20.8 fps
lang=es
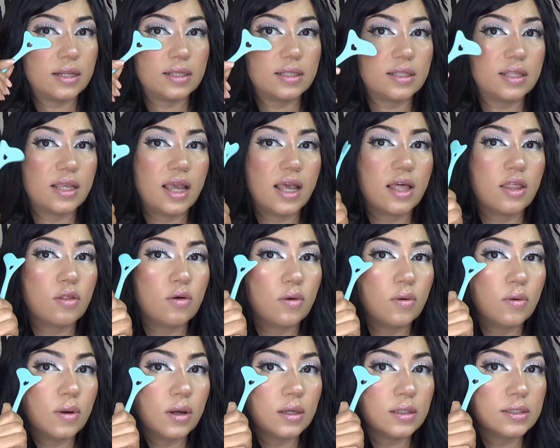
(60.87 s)
el
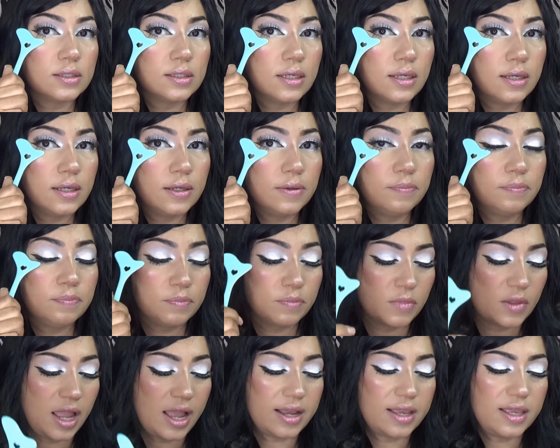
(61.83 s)
delineado, así.
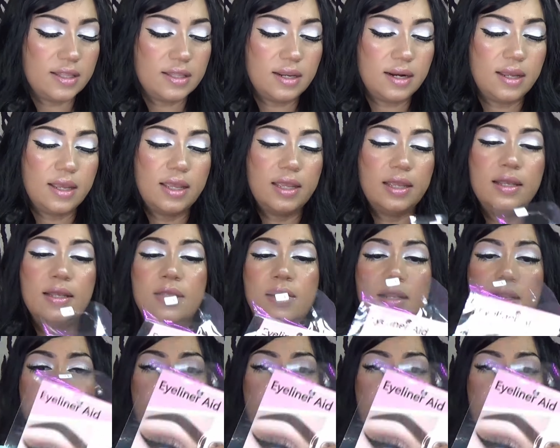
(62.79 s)
Aquí trae